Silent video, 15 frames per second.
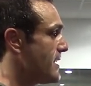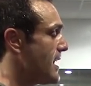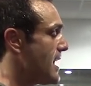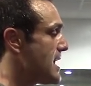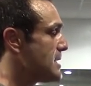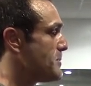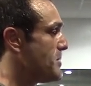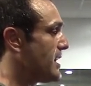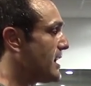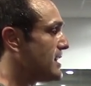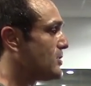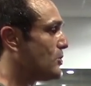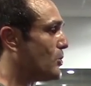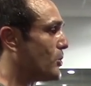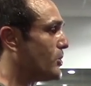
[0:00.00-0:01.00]

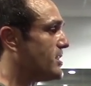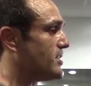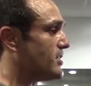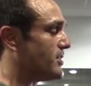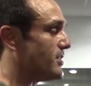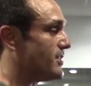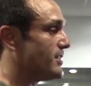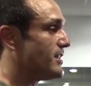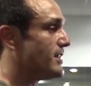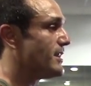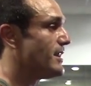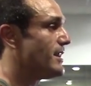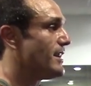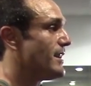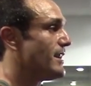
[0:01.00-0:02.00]
Inspiration redescendant.
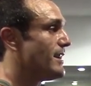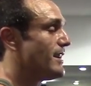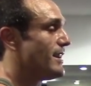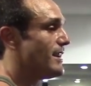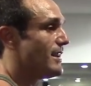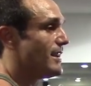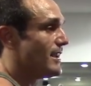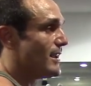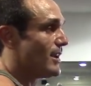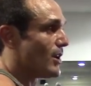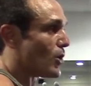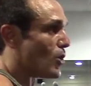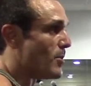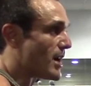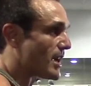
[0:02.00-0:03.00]

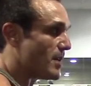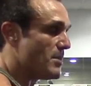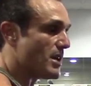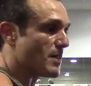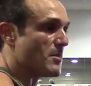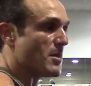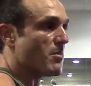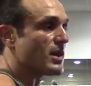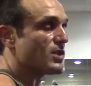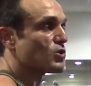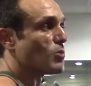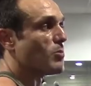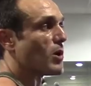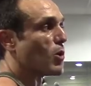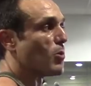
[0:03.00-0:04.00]
Remarquez bien que mes bras ne sont
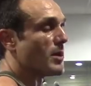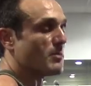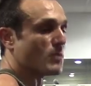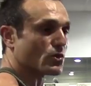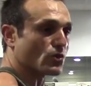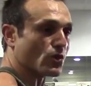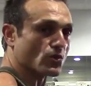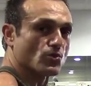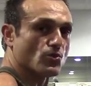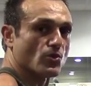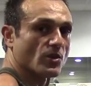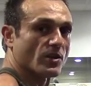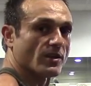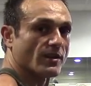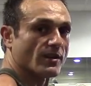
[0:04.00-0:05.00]
pas complètement tendus
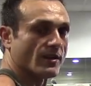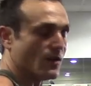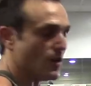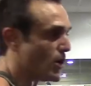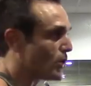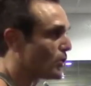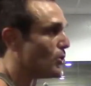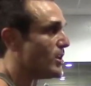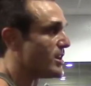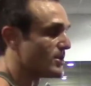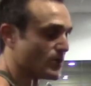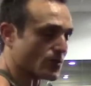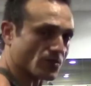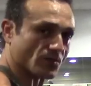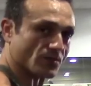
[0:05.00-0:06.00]
lors de
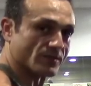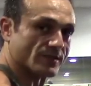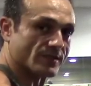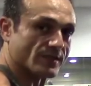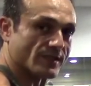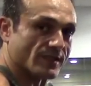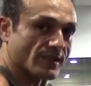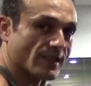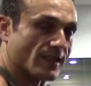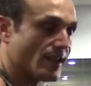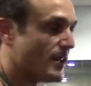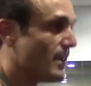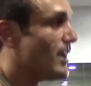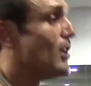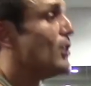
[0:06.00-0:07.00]
l'extension.
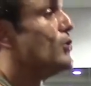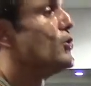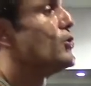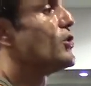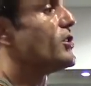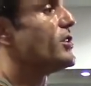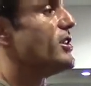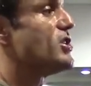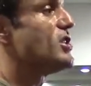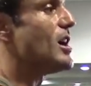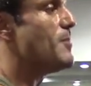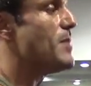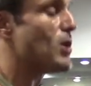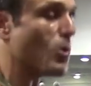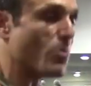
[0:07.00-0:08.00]
Ne tendez
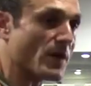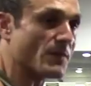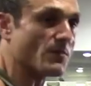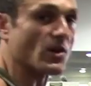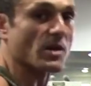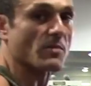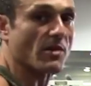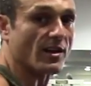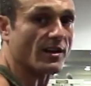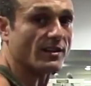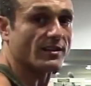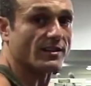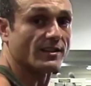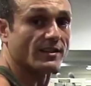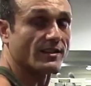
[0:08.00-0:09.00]
jamais complètement les
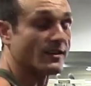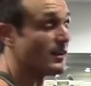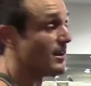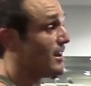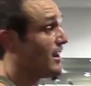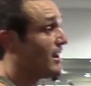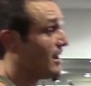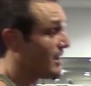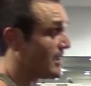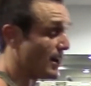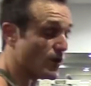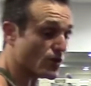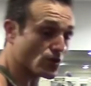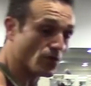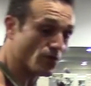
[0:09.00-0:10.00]
bras, car
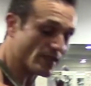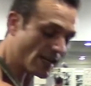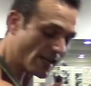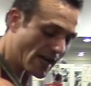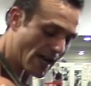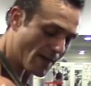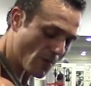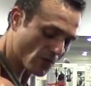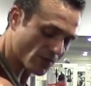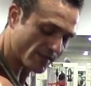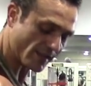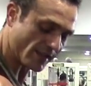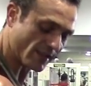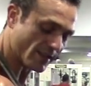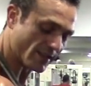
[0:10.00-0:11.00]
lorsque vous allez
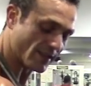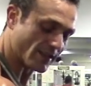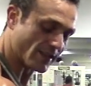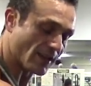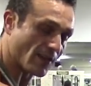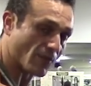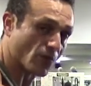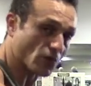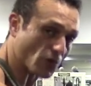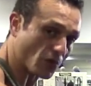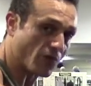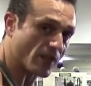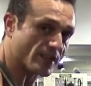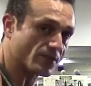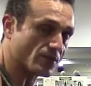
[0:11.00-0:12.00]
amorcer votre
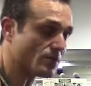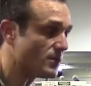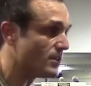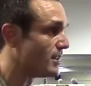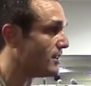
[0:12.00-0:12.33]
flexion,